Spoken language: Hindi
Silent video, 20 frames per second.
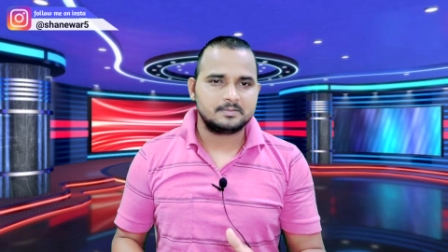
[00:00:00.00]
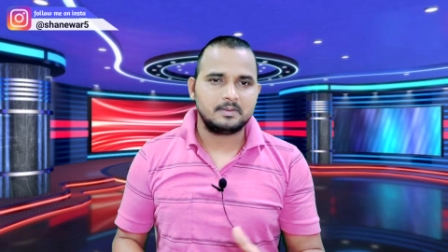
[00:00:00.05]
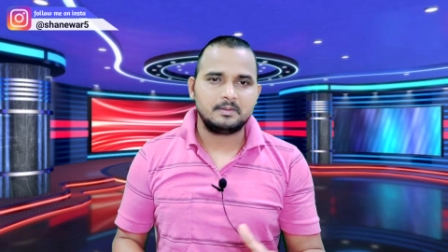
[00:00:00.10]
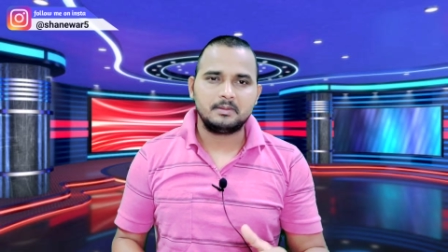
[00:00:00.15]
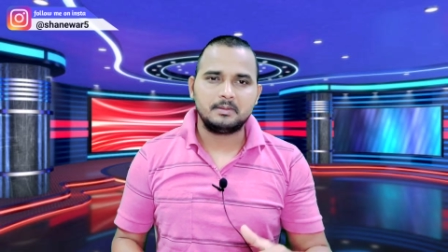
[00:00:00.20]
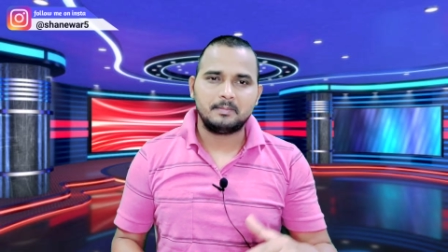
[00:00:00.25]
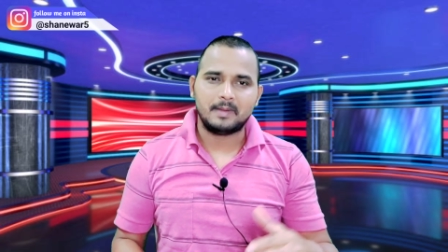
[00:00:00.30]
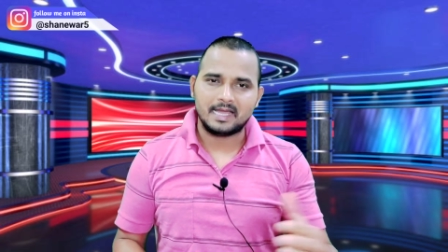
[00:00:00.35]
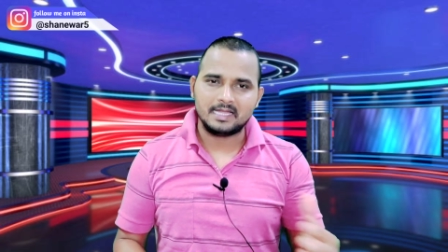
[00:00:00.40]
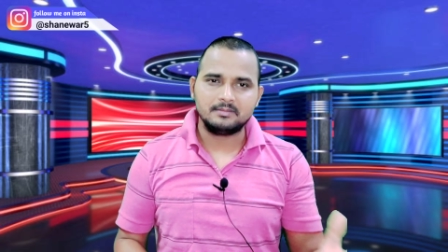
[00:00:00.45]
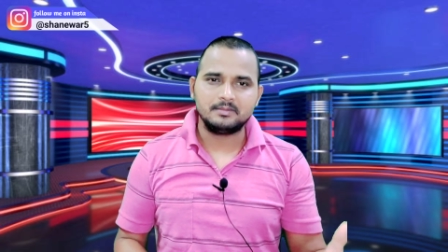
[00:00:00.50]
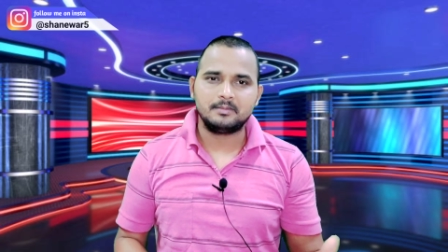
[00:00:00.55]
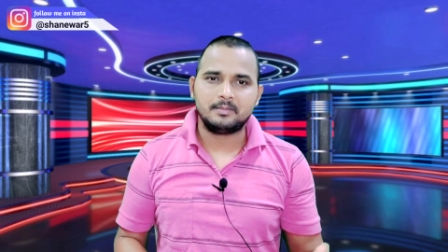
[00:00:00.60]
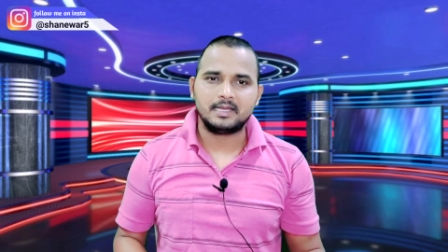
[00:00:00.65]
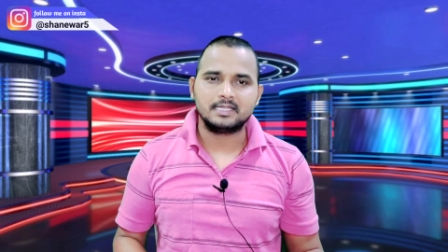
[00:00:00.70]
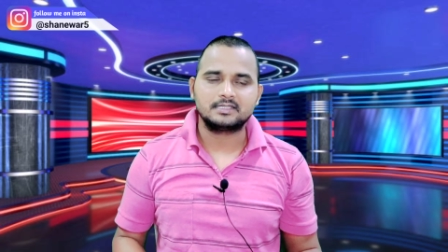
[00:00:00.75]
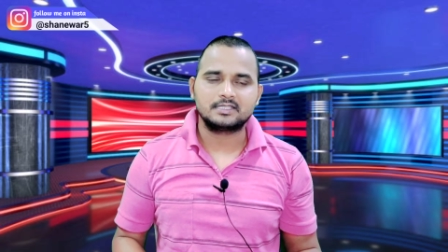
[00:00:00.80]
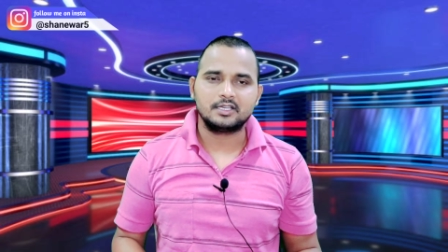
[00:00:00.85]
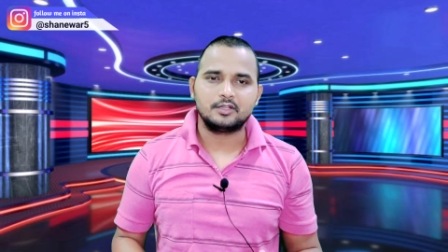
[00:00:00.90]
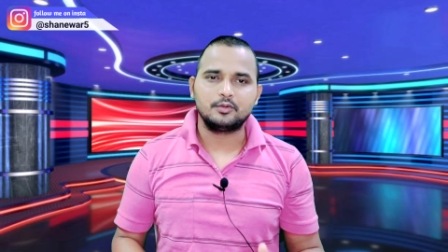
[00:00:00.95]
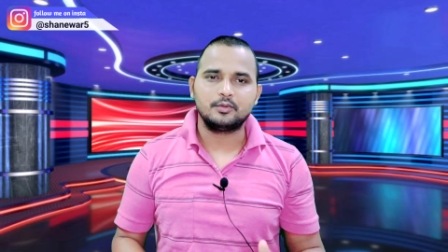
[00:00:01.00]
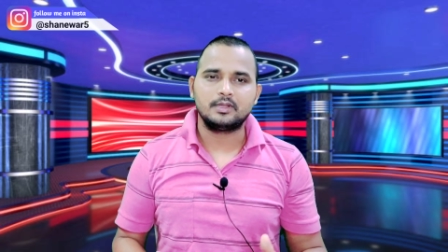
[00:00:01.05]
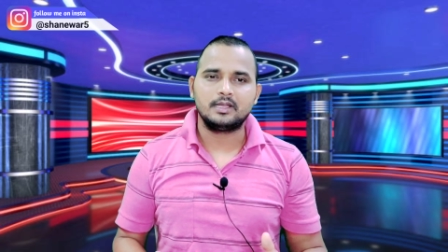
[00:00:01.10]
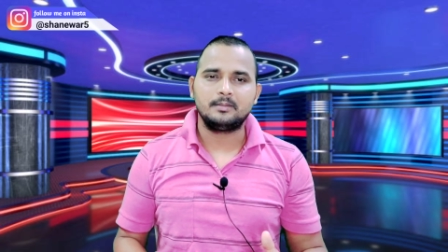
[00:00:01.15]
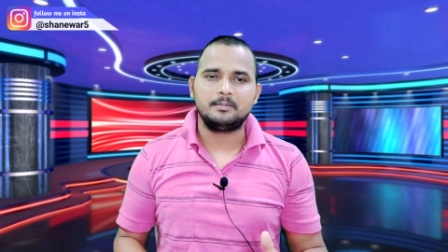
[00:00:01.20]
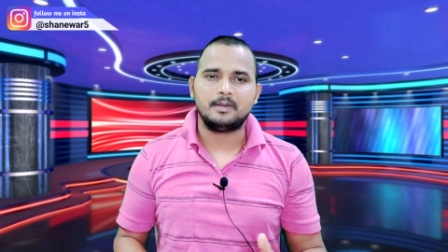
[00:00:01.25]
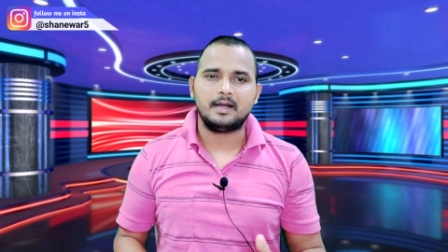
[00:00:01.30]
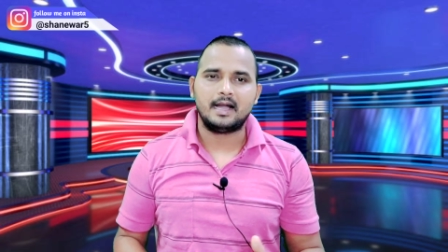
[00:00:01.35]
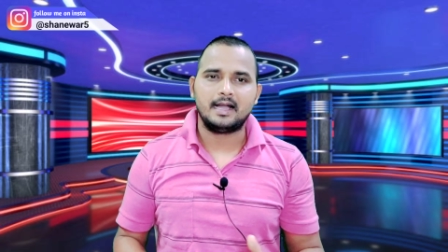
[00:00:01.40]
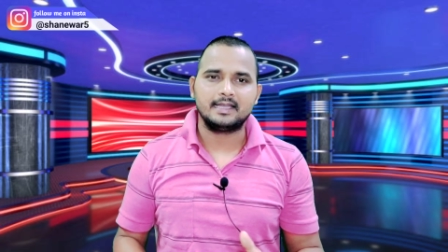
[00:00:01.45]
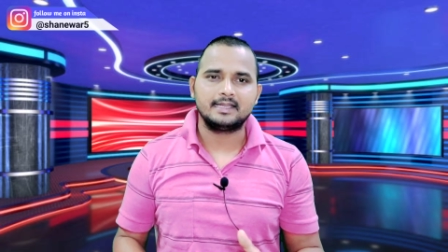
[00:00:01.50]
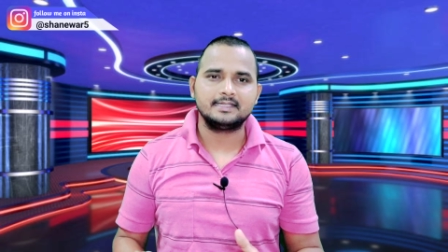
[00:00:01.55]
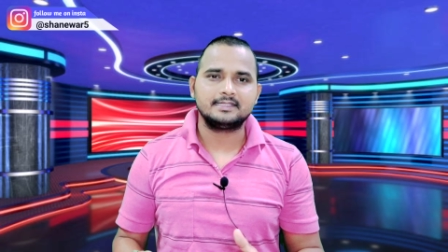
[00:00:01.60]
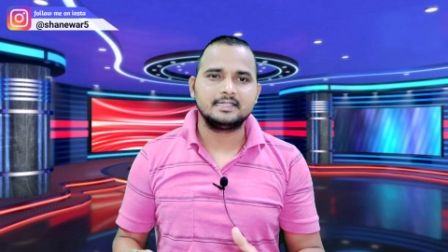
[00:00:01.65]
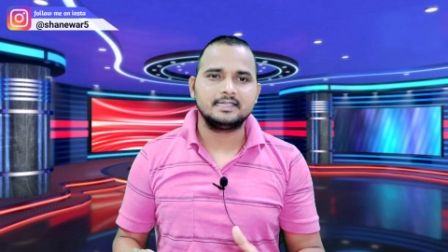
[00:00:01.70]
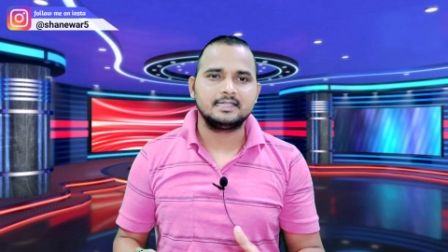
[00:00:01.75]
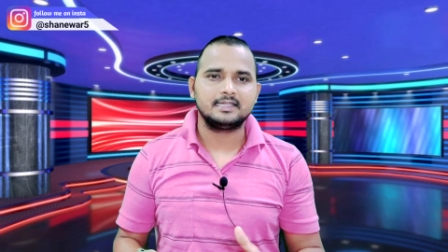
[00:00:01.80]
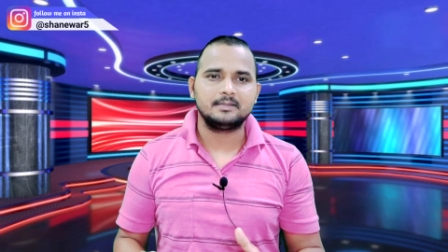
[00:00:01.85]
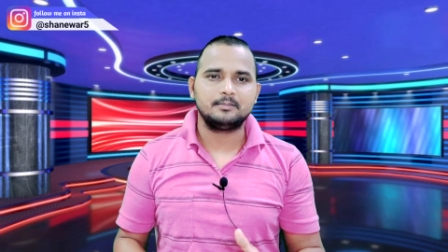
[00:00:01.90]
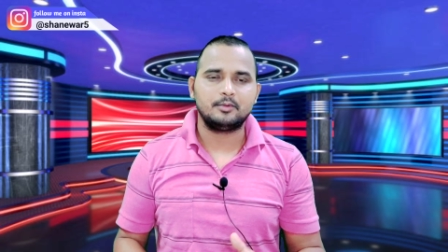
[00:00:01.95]
इसमें मैं बाद में बात करूँगा आगे
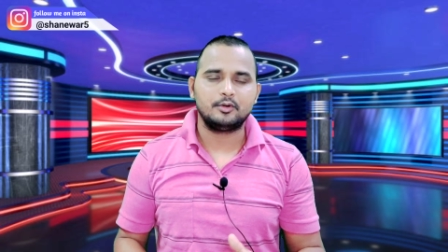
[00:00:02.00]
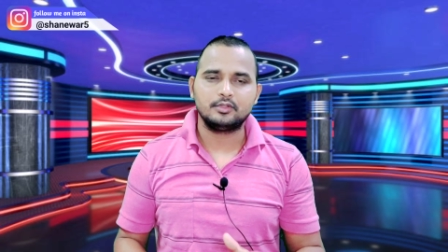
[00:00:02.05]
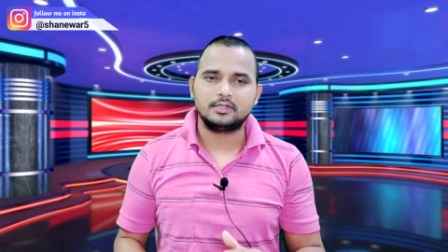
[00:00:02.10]
चल के